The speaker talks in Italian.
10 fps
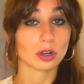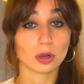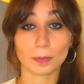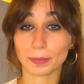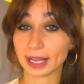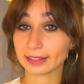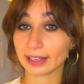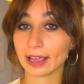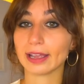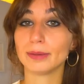
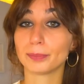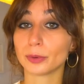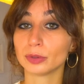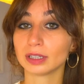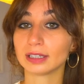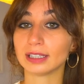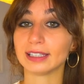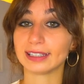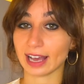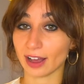comprendere i
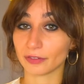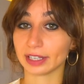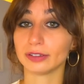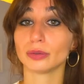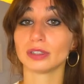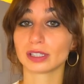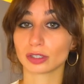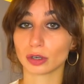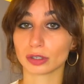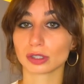punti chiave di un
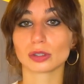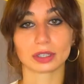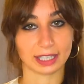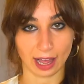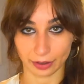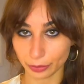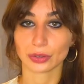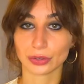discorso chiaro,